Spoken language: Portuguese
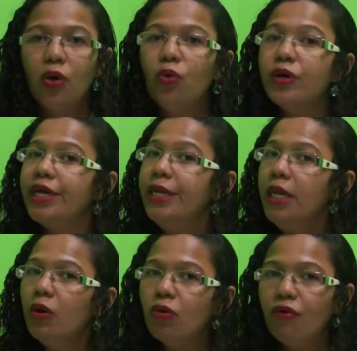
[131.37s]
o que
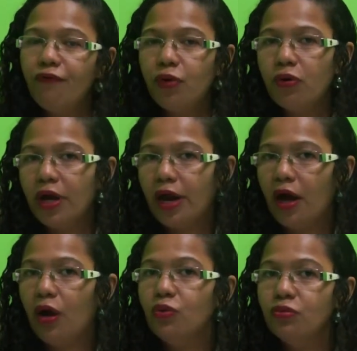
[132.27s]
não
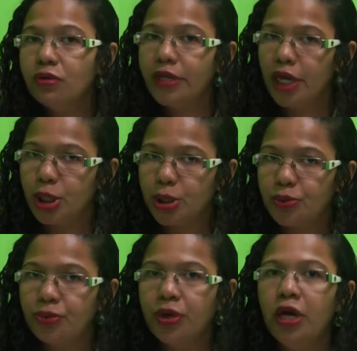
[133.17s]
configurará um
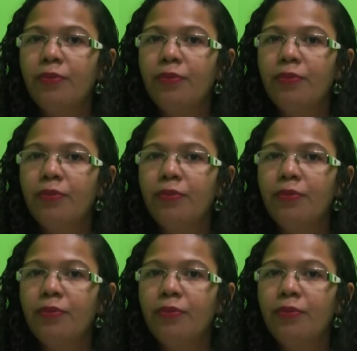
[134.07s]
texto,